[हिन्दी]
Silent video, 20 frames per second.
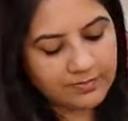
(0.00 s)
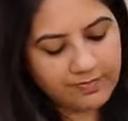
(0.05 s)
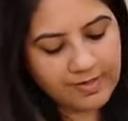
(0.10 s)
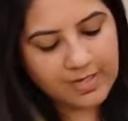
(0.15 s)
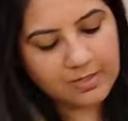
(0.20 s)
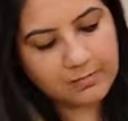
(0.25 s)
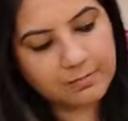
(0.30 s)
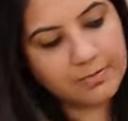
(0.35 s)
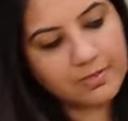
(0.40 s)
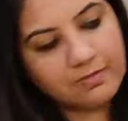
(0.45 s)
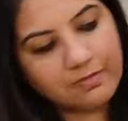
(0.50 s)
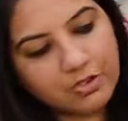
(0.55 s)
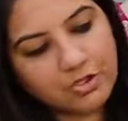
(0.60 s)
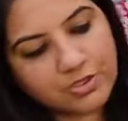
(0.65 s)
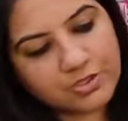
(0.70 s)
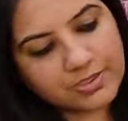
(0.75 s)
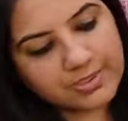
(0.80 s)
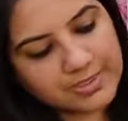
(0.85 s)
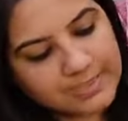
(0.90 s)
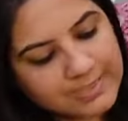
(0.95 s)
अवेलेबल
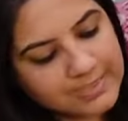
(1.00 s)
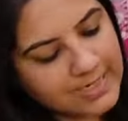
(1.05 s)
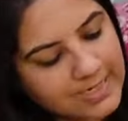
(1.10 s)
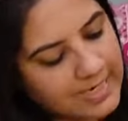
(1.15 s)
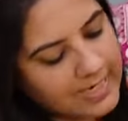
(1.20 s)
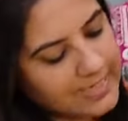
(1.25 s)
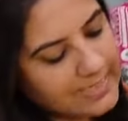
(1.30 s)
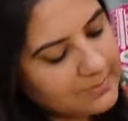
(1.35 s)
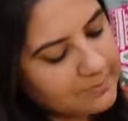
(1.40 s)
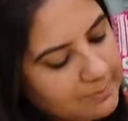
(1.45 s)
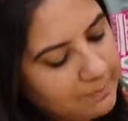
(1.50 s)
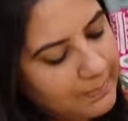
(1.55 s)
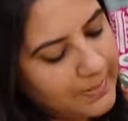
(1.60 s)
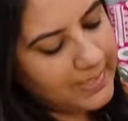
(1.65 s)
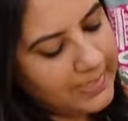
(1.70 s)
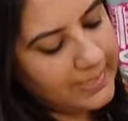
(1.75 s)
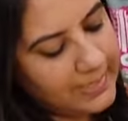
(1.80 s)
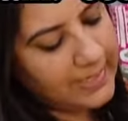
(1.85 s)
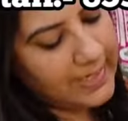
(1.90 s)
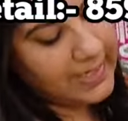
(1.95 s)
विच इज दिस नाइस
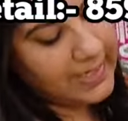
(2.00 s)
पिंक